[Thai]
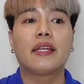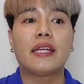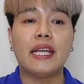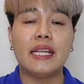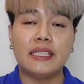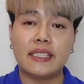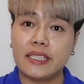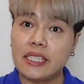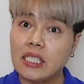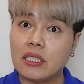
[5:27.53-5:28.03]
ก
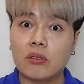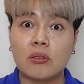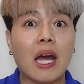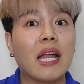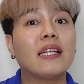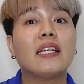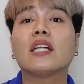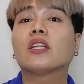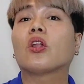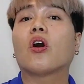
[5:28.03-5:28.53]
ลิ่นซีตั
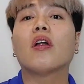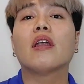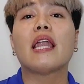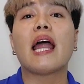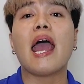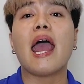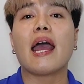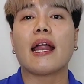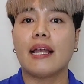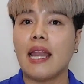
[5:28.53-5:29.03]
สในตอน
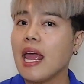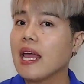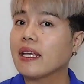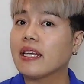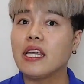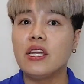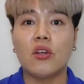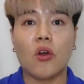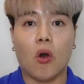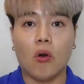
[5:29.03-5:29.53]
แรก และ
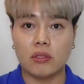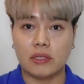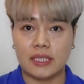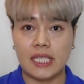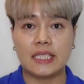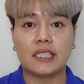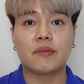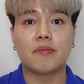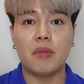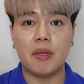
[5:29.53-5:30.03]
กลิ่นของ
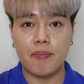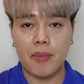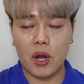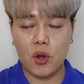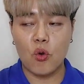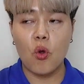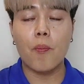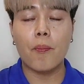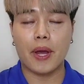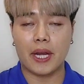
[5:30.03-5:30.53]
จัสมินมา
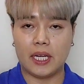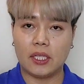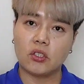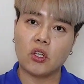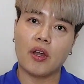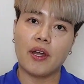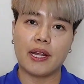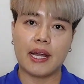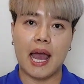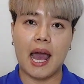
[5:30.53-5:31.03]
รวมกันในต
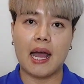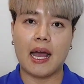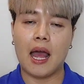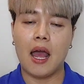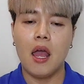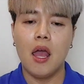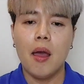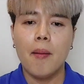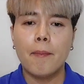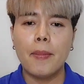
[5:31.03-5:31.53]
อนกลาง
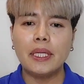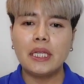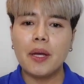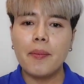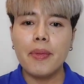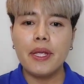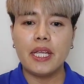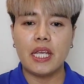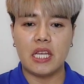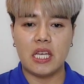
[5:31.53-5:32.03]
มัน
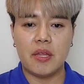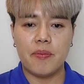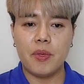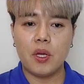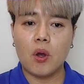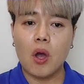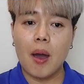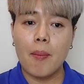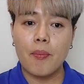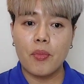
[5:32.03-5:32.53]
ทำให้กลิ่นนี้
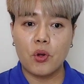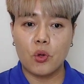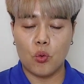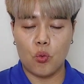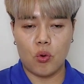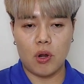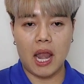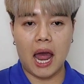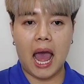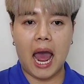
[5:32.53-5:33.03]
มีความหรู
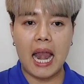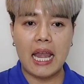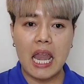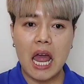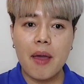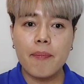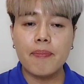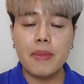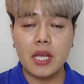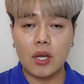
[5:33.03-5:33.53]
หรา
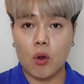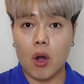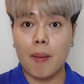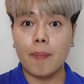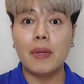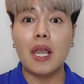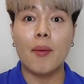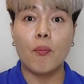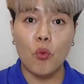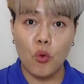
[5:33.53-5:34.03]
และมีความ
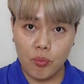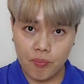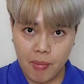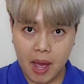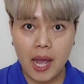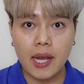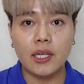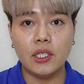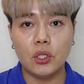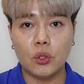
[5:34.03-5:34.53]
ละมุน
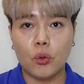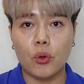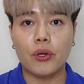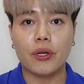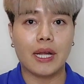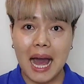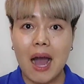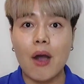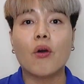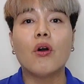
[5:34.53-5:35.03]
มากขึ้นทุกคน
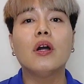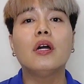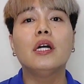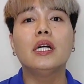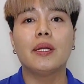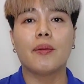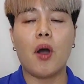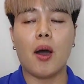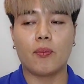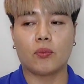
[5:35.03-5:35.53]
ตล่าก็คือ
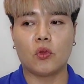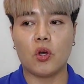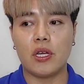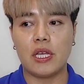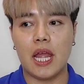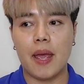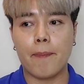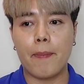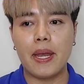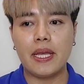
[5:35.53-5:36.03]
น้ำหอมตัว
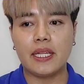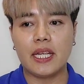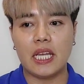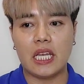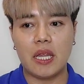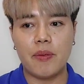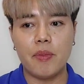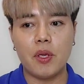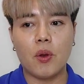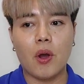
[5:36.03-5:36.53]
นี้เป็นกลิ่น
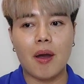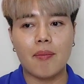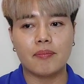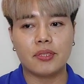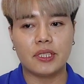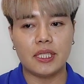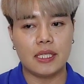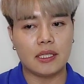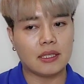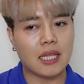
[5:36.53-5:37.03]
ที่มีความ
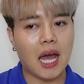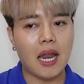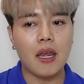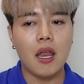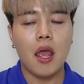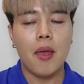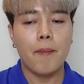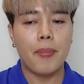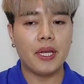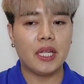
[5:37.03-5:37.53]
ซีตัส
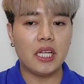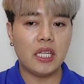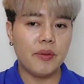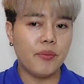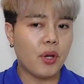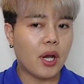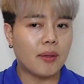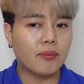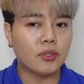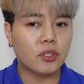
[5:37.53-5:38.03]
เป็นกลิ่นที่
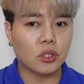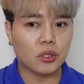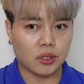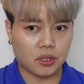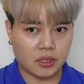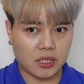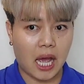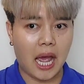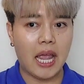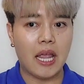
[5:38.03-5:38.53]
มีความสด
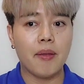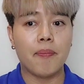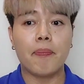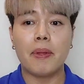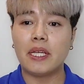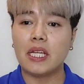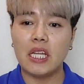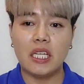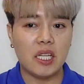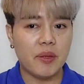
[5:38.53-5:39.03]
ใสเป็
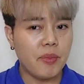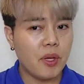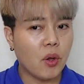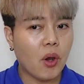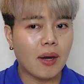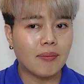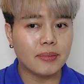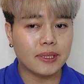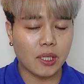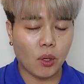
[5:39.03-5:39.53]
นกลิ่นที่มีค
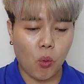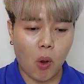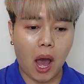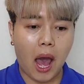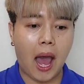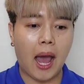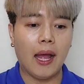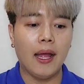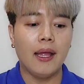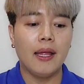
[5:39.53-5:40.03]
วามส
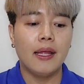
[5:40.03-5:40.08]
ว่าง